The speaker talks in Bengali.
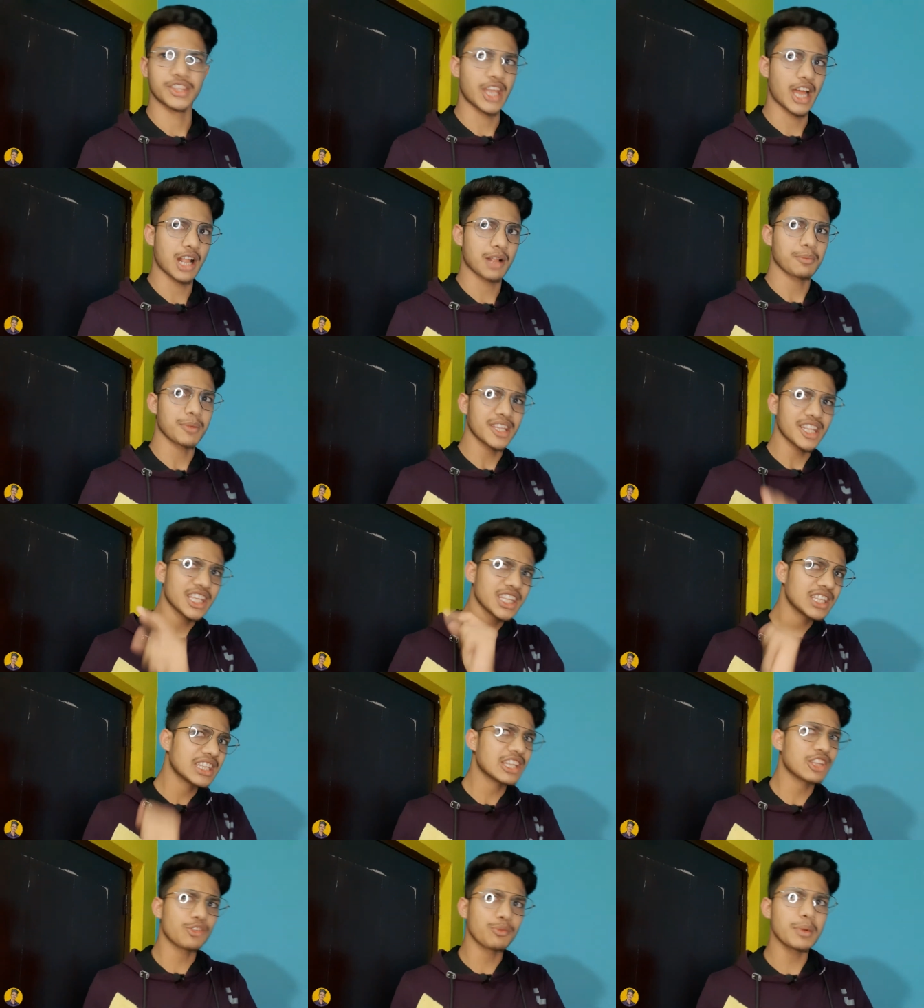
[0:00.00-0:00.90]
তার মানে
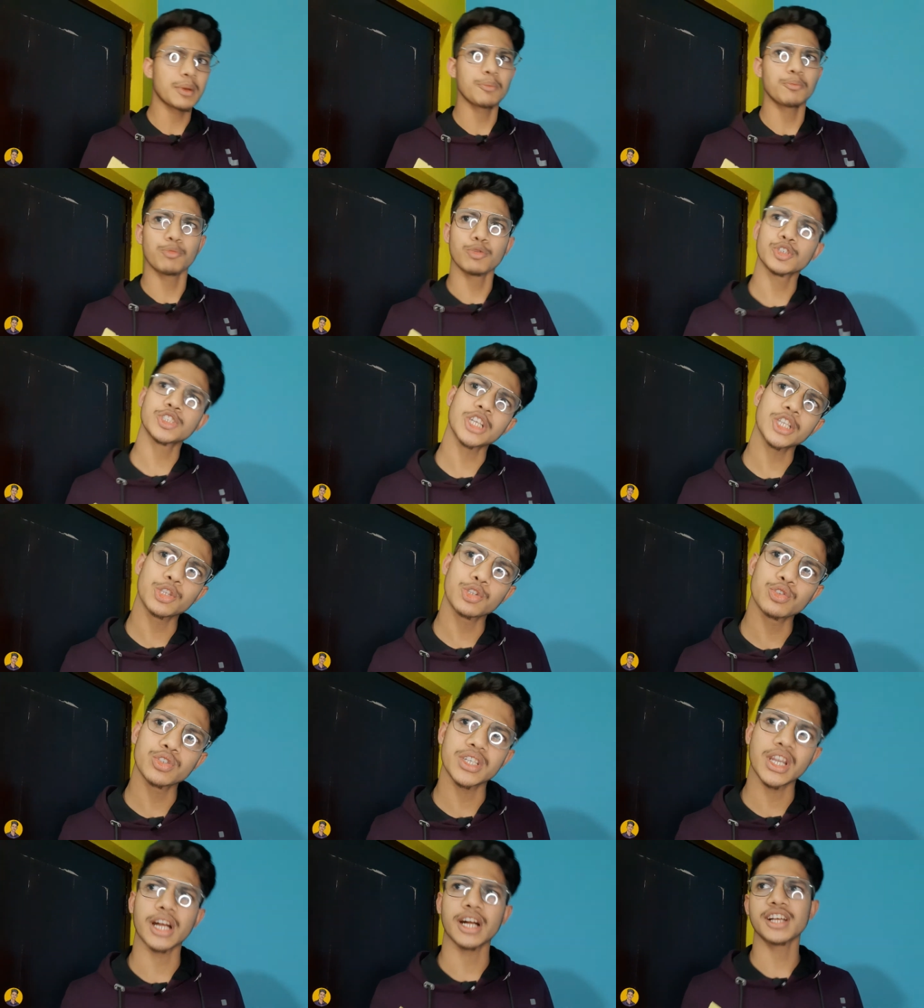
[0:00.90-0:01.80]
দিনে তুমি
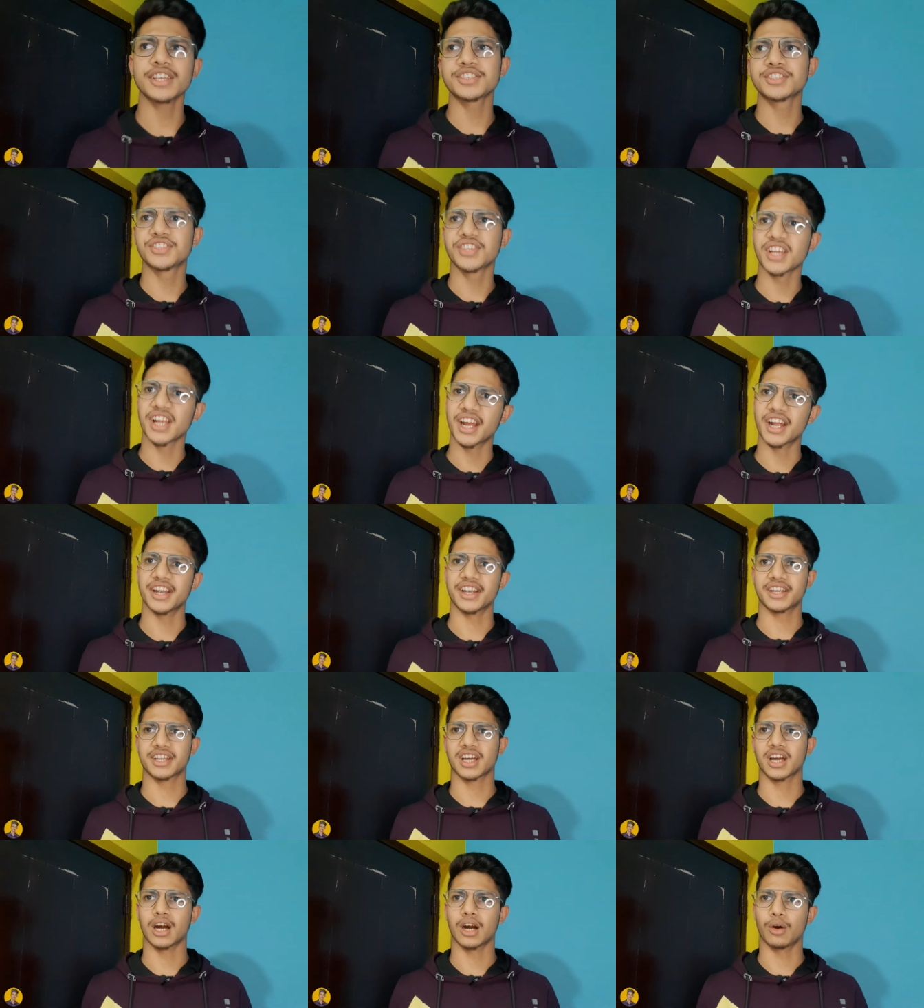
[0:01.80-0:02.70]
পঁচাত্তর টাকা
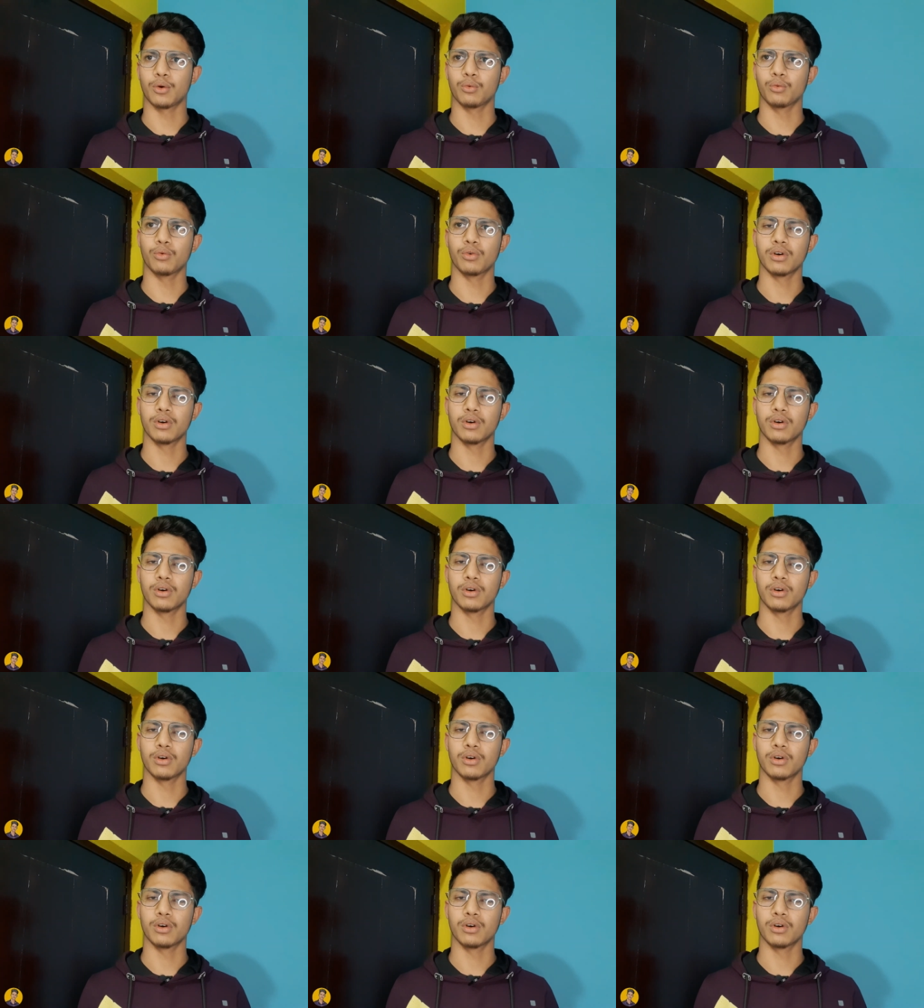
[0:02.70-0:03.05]
সিগারেট খাও